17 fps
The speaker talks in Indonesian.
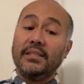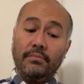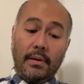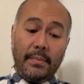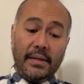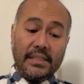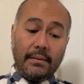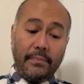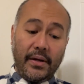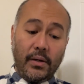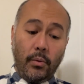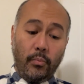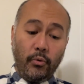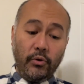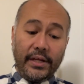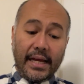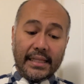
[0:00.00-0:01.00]
19 sampai 20
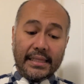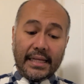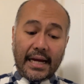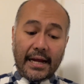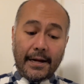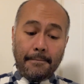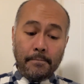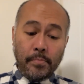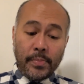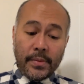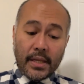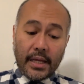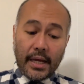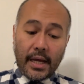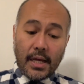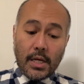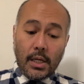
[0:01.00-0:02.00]
dikatakan
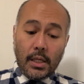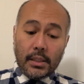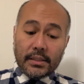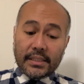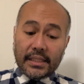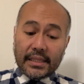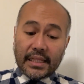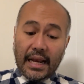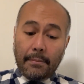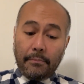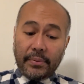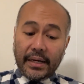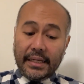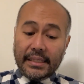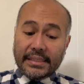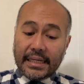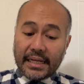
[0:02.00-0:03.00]
ya, setelah
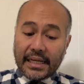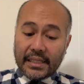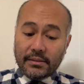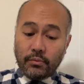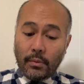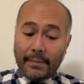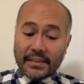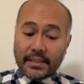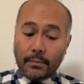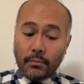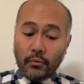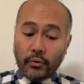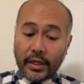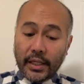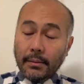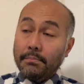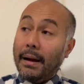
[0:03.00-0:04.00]
pergi jadikan semua masa
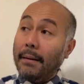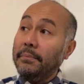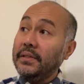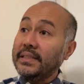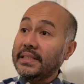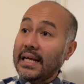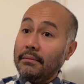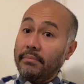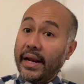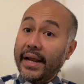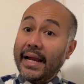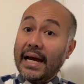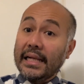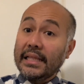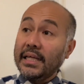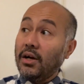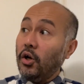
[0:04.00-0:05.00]
murid, baptiskan mereka.
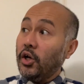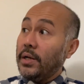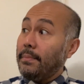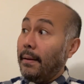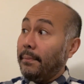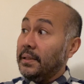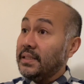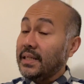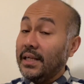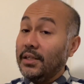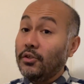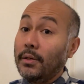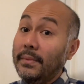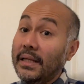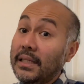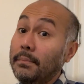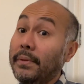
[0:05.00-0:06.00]
Artinya kalau dibaptiskan itu
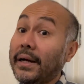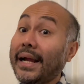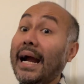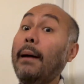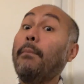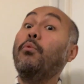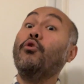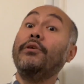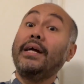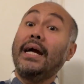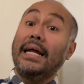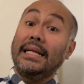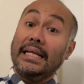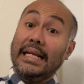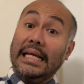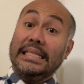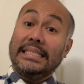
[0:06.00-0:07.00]
kan berarti bergabung dengan
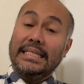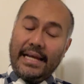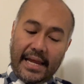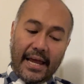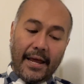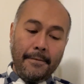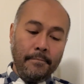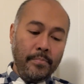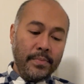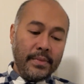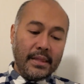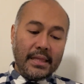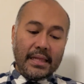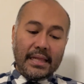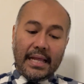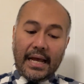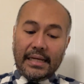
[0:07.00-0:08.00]
gereja ya.
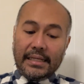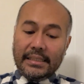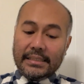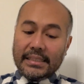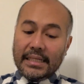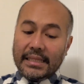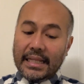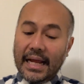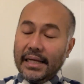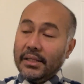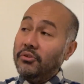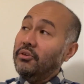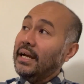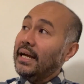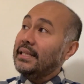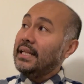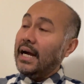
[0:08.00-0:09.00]
Nah, setelah itu
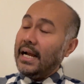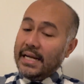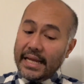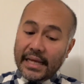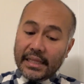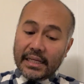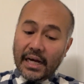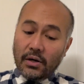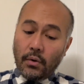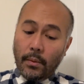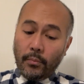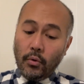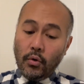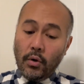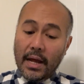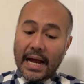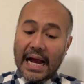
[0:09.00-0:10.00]
dikatakan di ayat yang
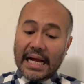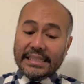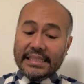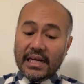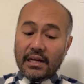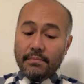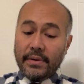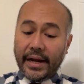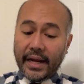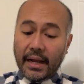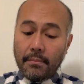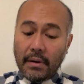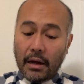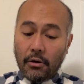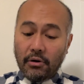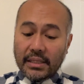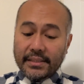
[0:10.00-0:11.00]
ke-20, ajar mereka
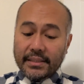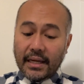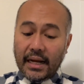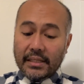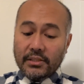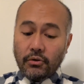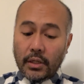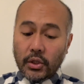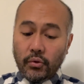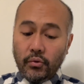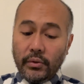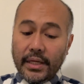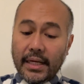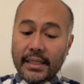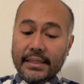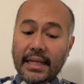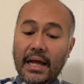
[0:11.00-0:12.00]
melakukan segala sesuatu
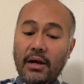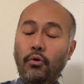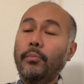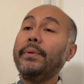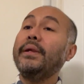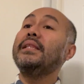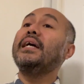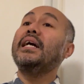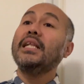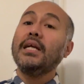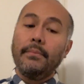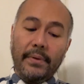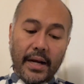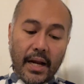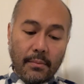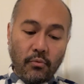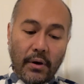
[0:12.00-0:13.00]
yang telah kuperintahkan
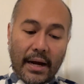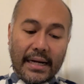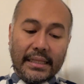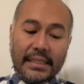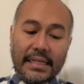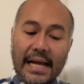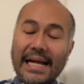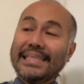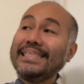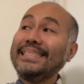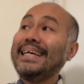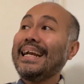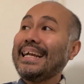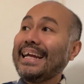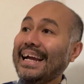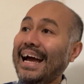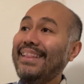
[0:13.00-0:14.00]
kepadamu. Artinya
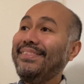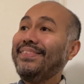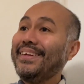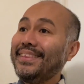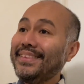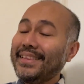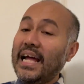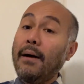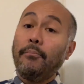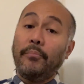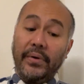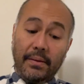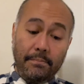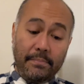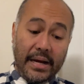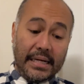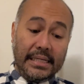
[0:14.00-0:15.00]
ajarkan tentang
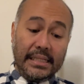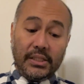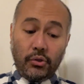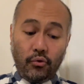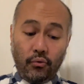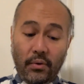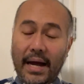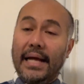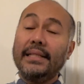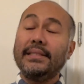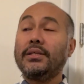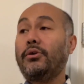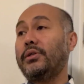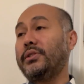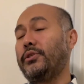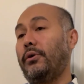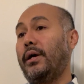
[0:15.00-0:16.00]
pribadi Tuhan,
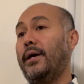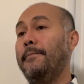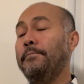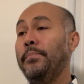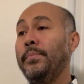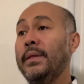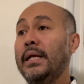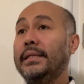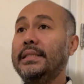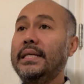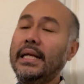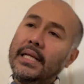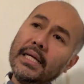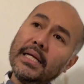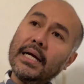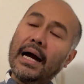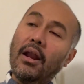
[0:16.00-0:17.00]
saudara-saudara.
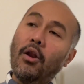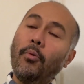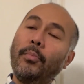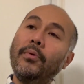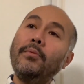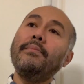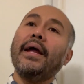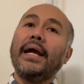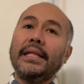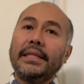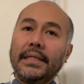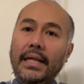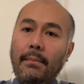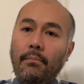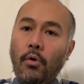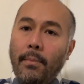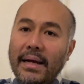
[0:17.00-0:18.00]
Jadi, kalaupun mereka
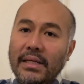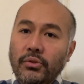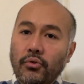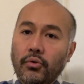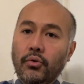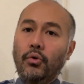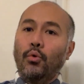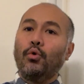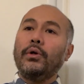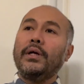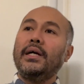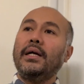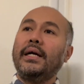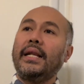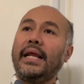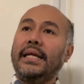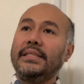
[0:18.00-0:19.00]
tidak mau masuk dulu ke
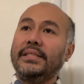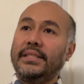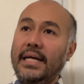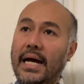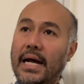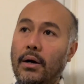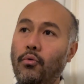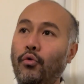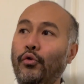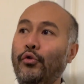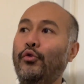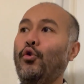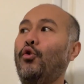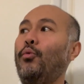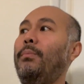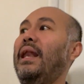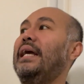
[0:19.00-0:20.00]
gereja
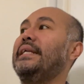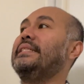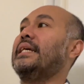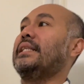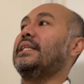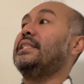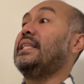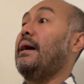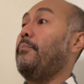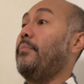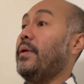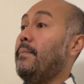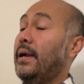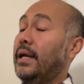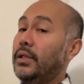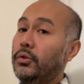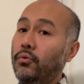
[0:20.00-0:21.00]
untuk belajar tentang
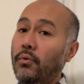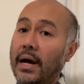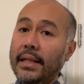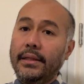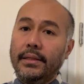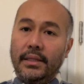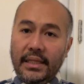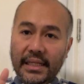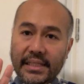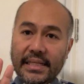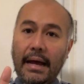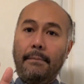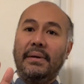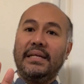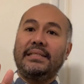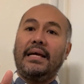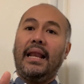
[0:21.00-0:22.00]
pribadi Tuhan,
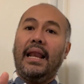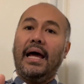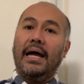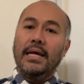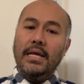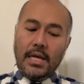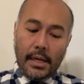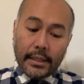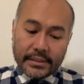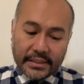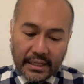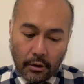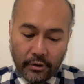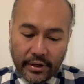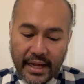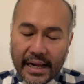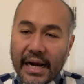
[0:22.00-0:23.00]
tidak masalah.
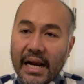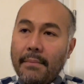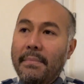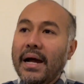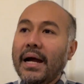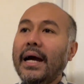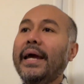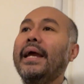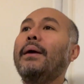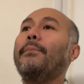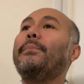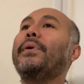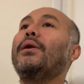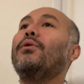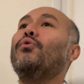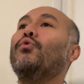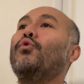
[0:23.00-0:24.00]
Saudara maka yang
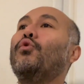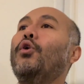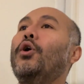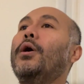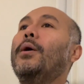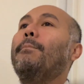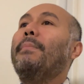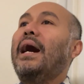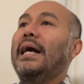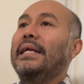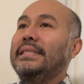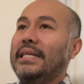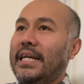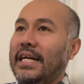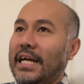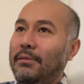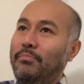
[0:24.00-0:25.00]
perlu
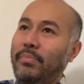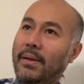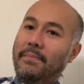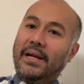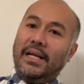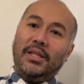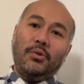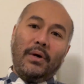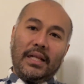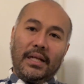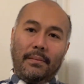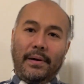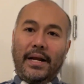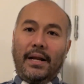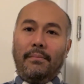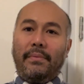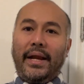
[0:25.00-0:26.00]
mengajarkan pribadi Tuhan
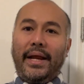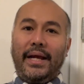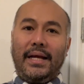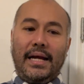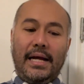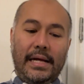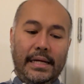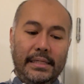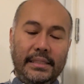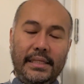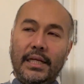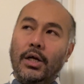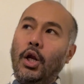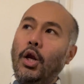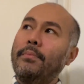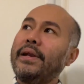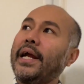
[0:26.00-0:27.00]
kepada mereka. Jadi,
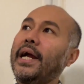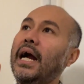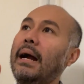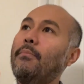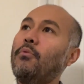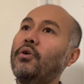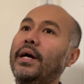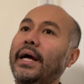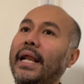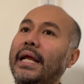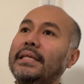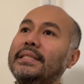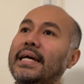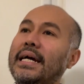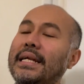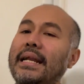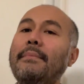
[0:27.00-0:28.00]
kalau mereka nggak mau ke
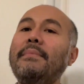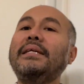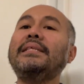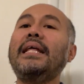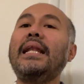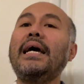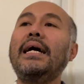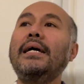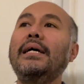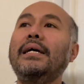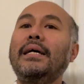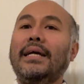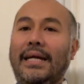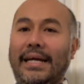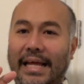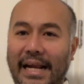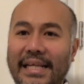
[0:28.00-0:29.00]
gereja, tidak masalah.
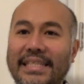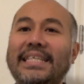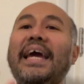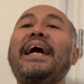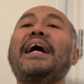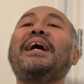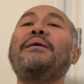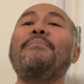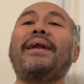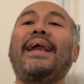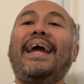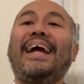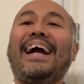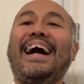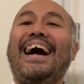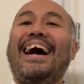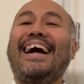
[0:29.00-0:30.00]
Gereja yang ke
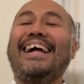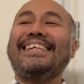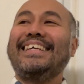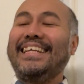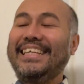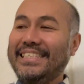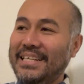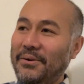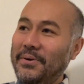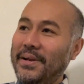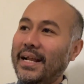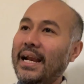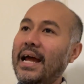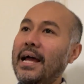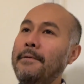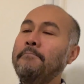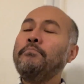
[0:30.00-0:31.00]
mereka. Jadi,
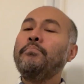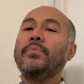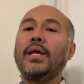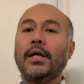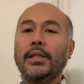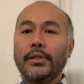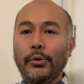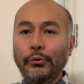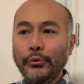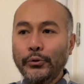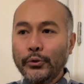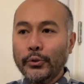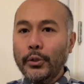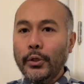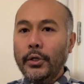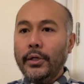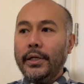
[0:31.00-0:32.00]
saudara yang
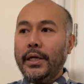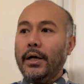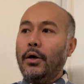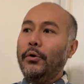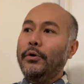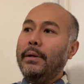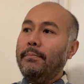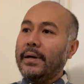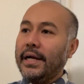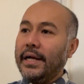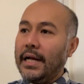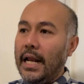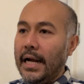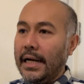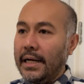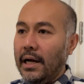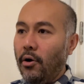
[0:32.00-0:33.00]
terus, ya kalau udah
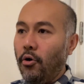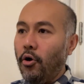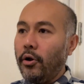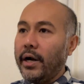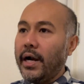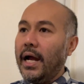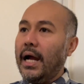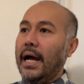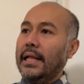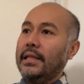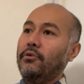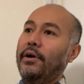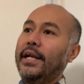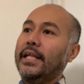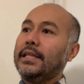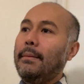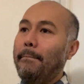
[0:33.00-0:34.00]
berkenalan dengan orang atau
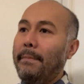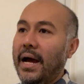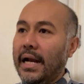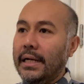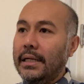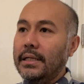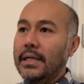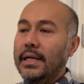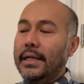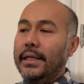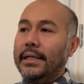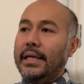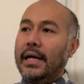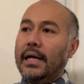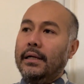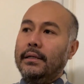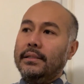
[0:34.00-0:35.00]
ada teman
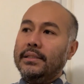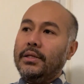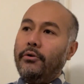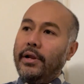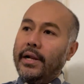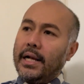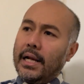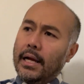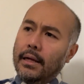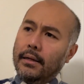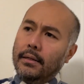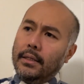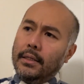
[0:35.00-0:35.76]
yang saudara